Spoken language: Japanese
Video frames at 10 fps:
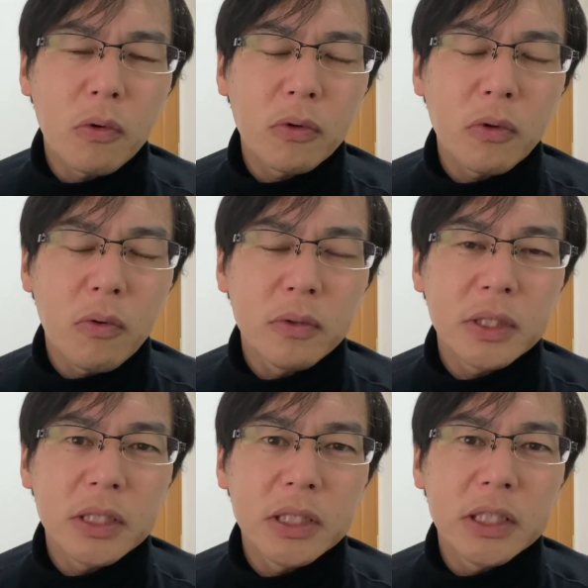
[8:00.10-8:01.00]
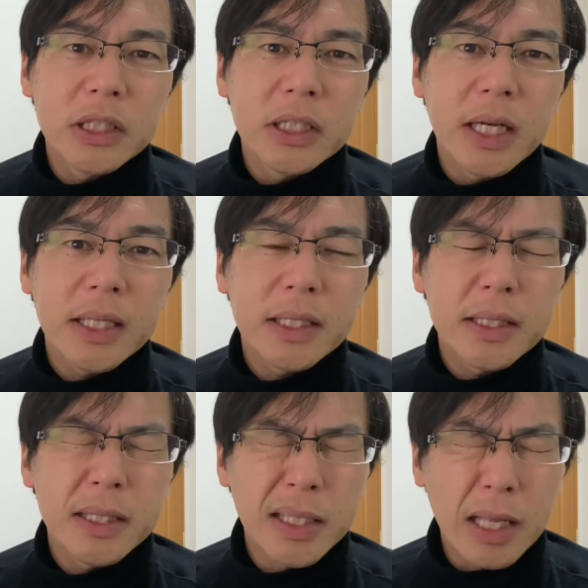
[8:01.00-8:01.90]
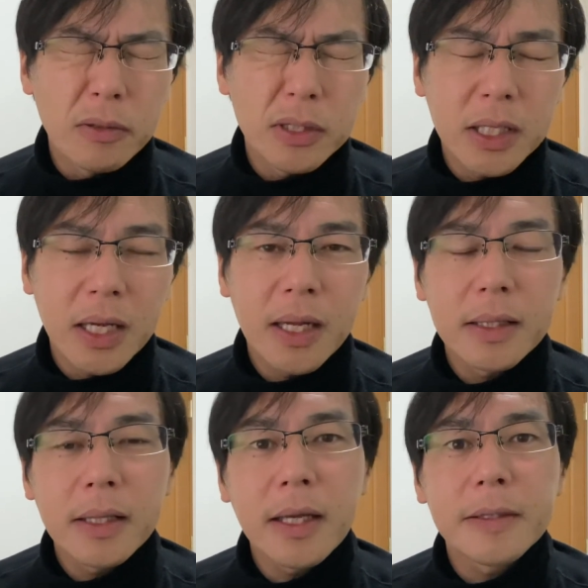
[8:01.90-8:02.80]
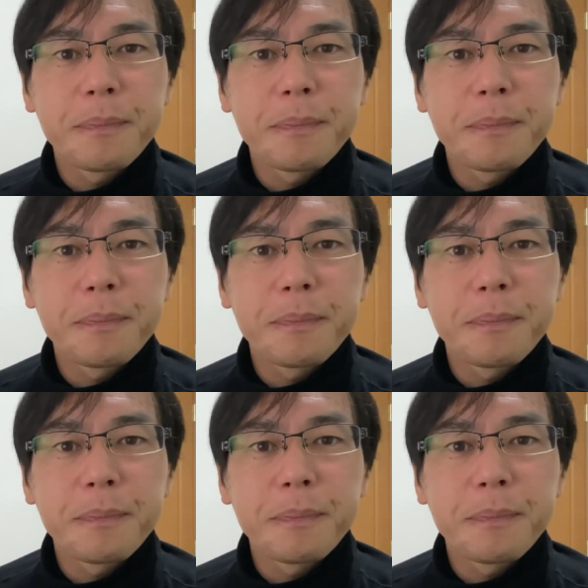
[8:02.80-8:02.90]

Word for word: の本心にしがあの従った